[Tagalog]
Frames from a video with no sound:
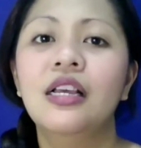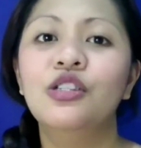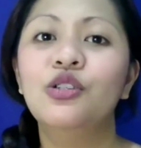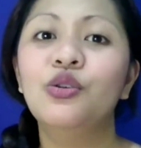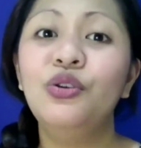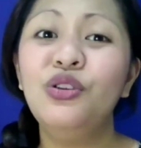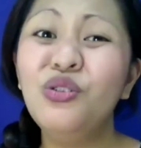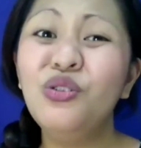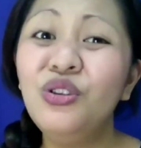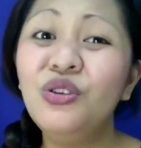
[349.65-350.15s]

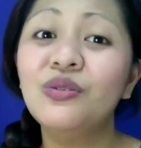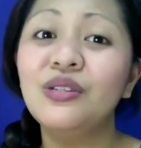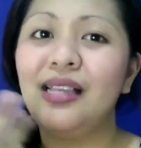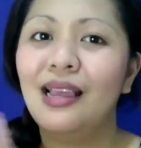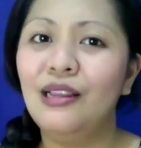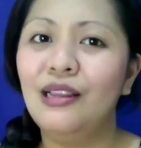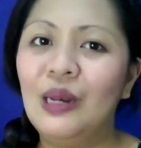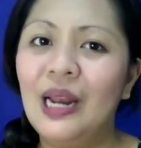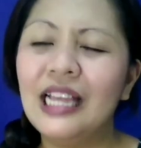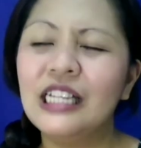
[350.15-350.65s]
So, yun yung
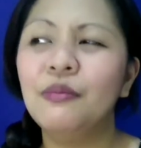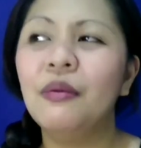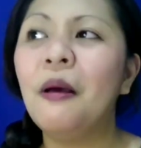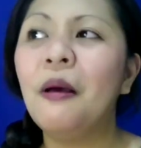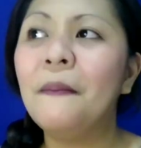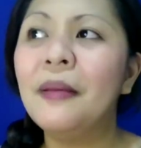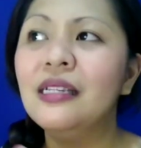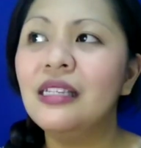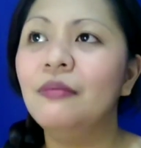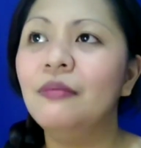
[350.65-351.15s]
cellulite.
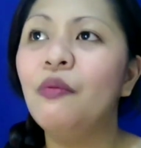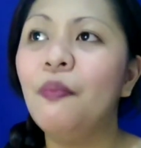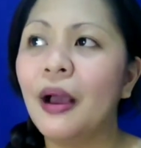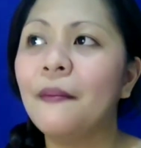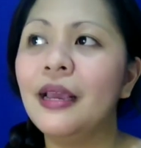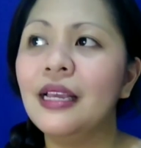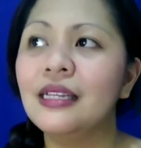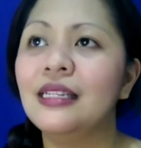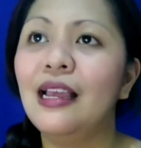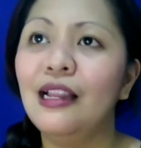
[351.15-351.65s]
Mapapansin mo
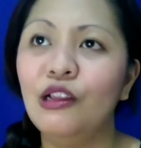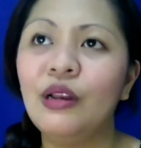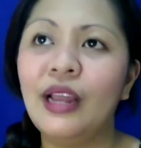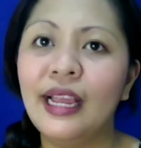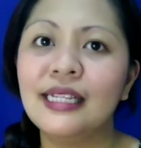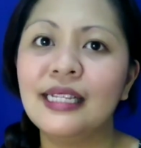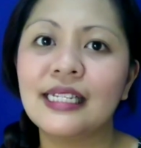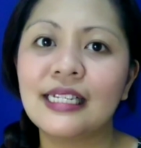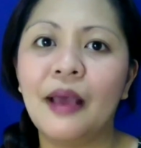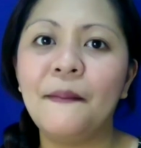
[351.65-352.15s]
pag may
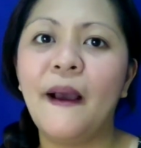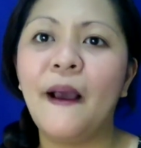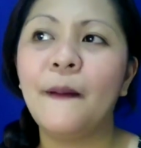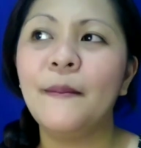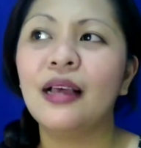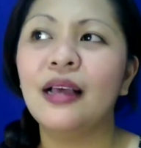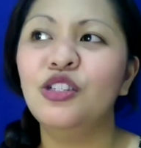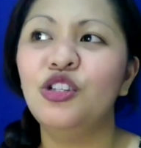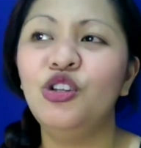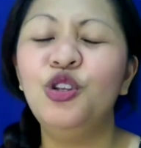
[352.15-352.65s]
cellulites ka
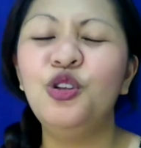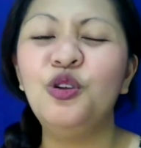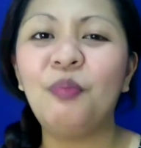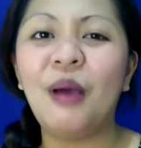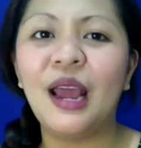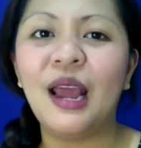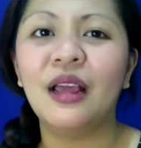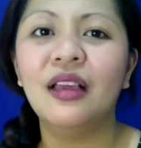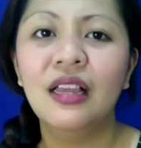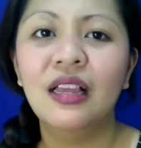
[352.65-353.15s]
mga backs, yun
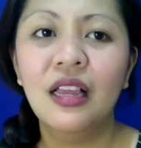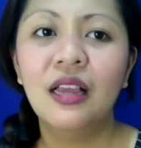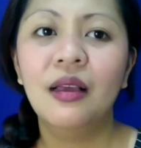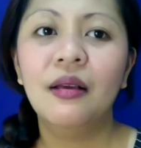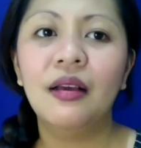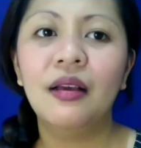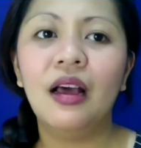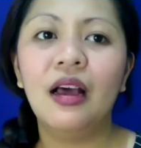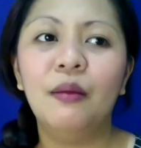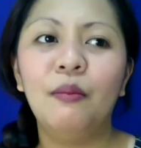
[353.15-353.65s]
yung parang
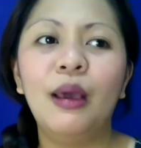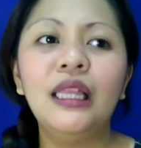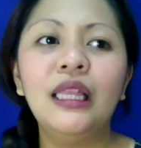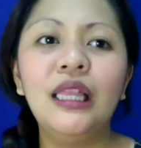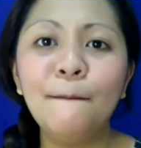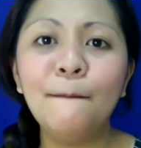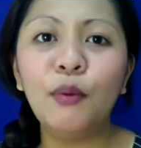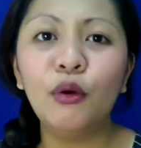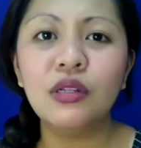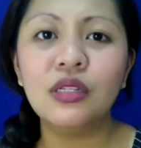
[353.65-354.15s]
uh, may
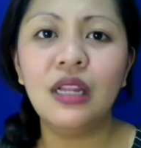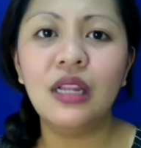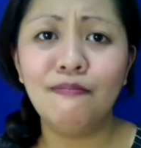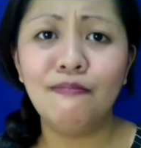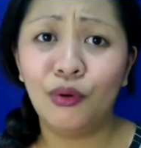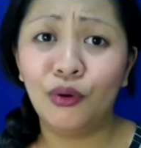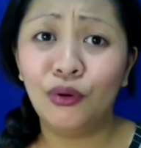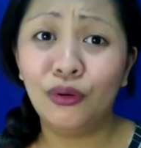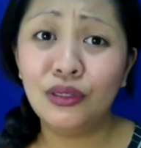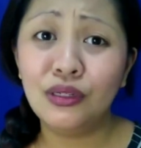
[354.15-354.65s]

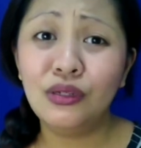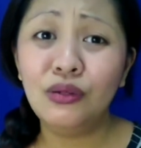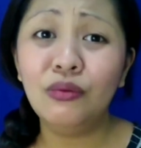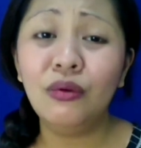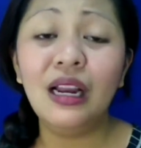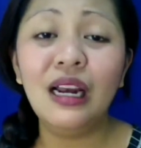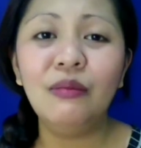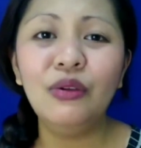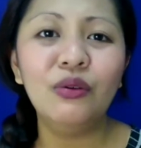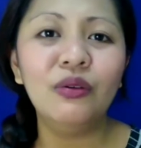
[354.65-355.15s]
dimples-dimples,
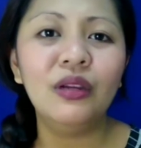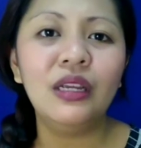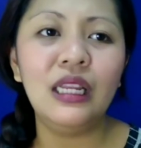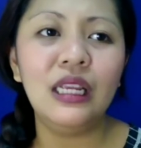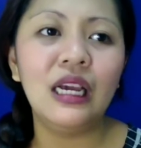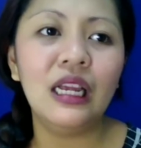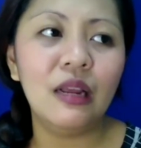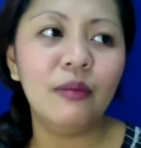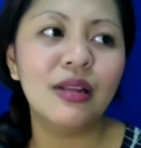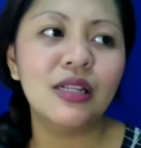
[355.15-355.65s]
yung alam mo yung
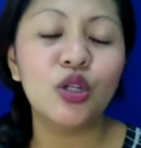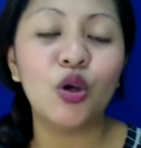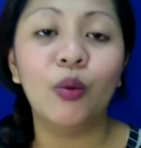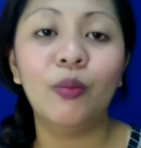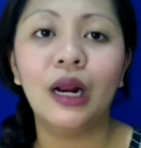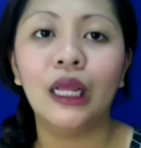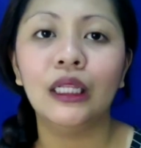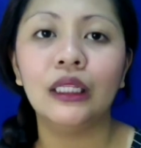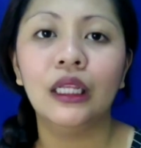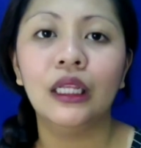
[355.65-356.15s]
hindi ka naman
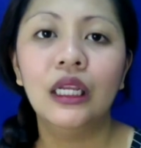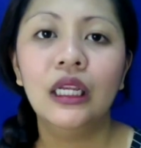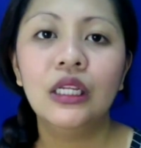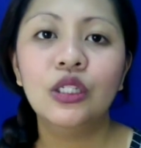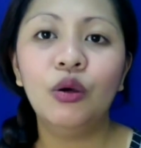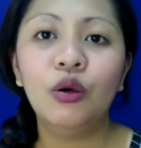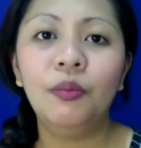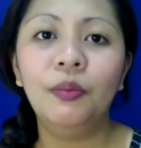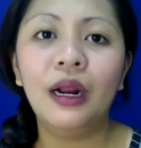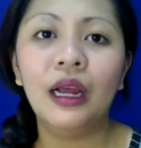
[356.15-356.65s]
sobrang,
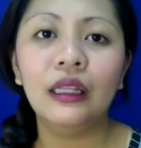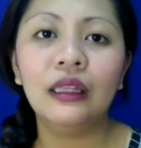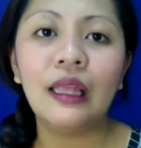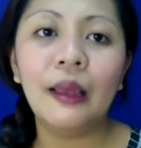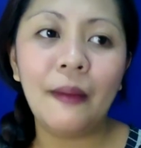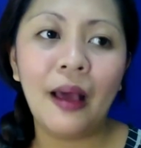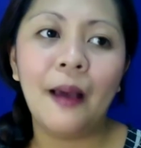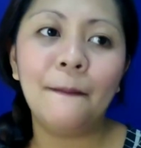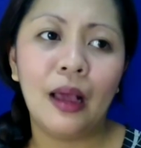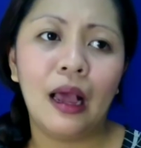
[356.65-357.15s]
sobrang
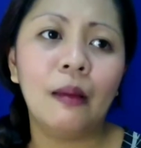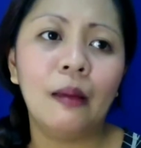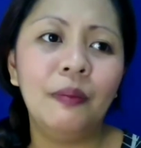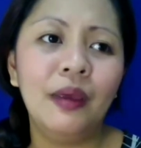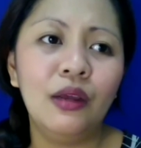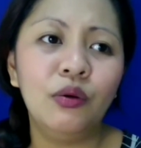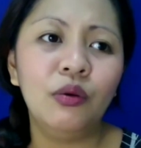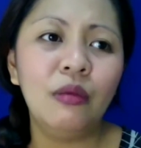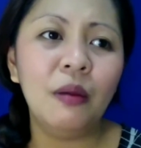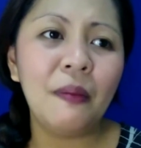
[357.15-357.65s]
taba pa,
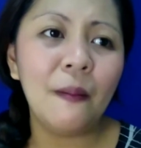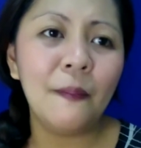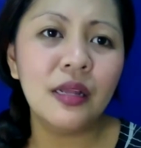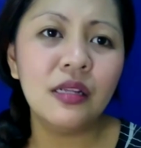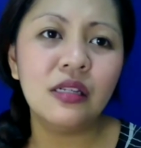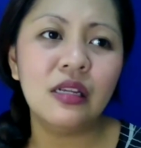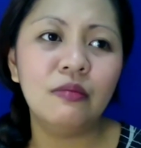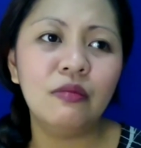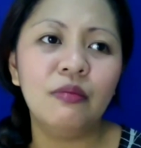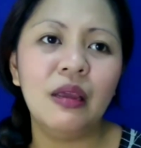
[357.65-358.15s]
pero
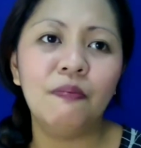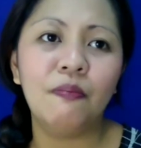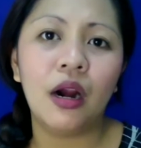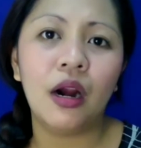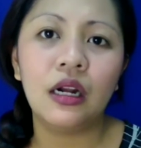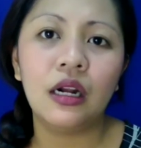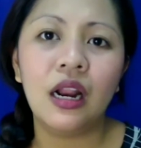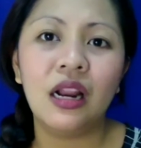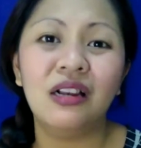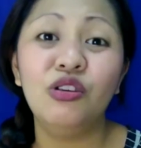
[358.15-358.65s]
mapapansin mo may
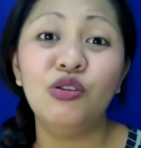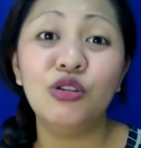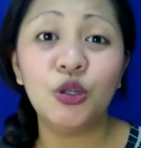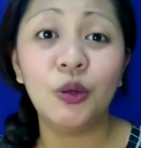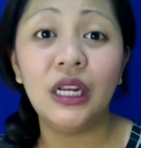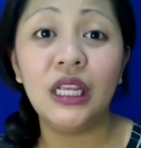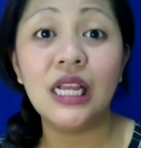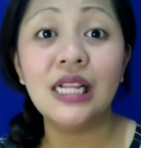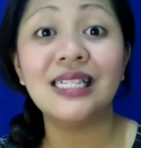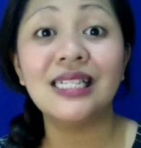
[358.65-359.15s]
part na,
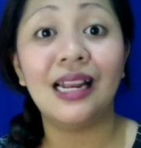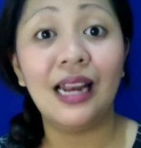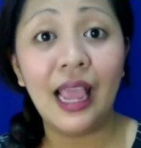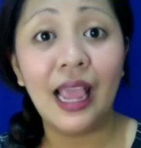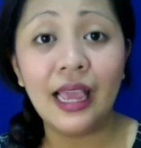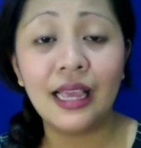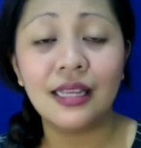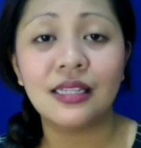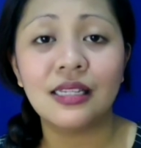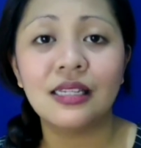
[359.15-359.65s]
usually yan sa
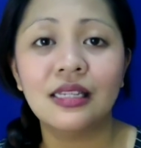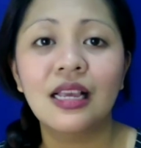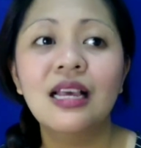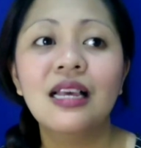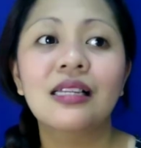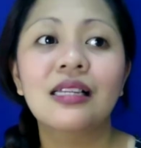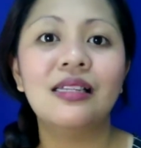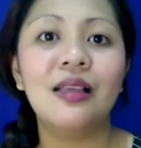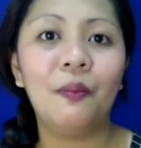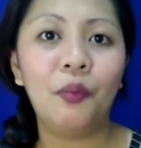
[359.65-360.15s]
legs,
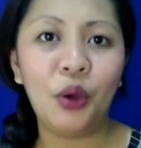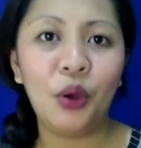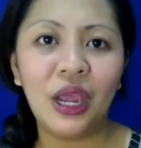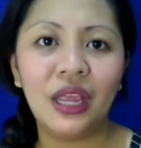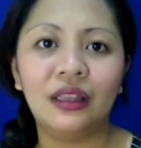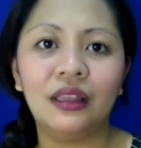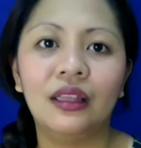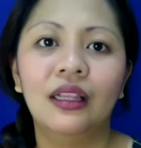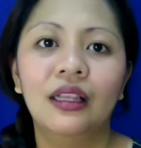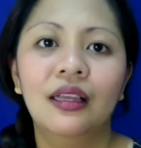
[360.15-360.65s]
sa
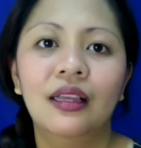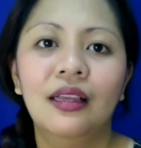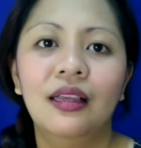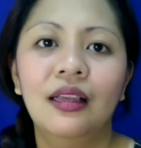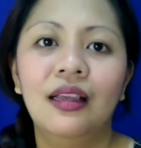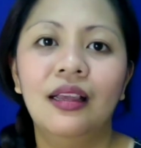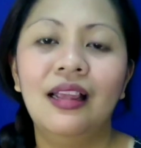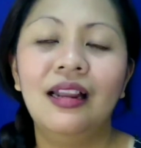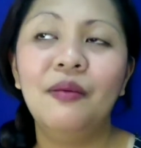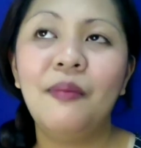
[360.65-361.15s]
puwet.
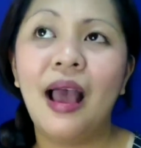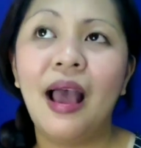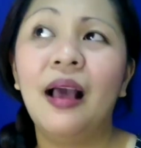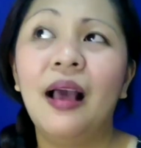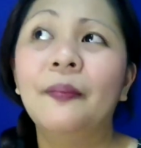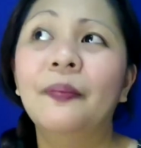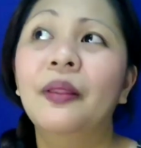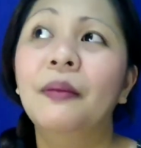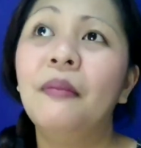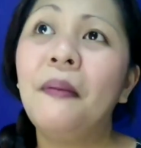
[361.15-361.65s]
Eh, di
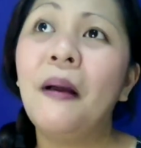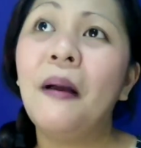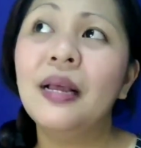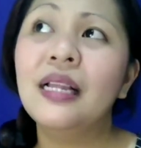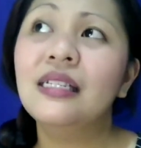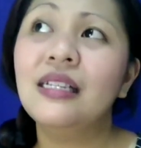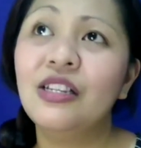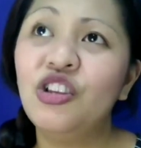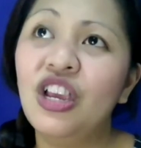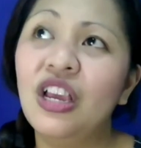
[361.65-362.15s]
ba?
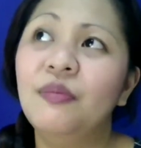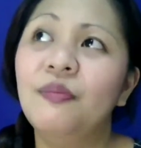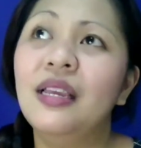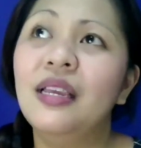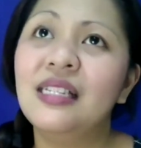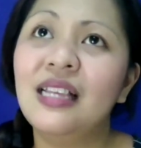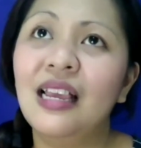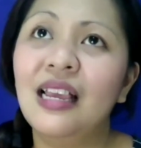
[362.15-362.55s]
Mapapansin niyo yan may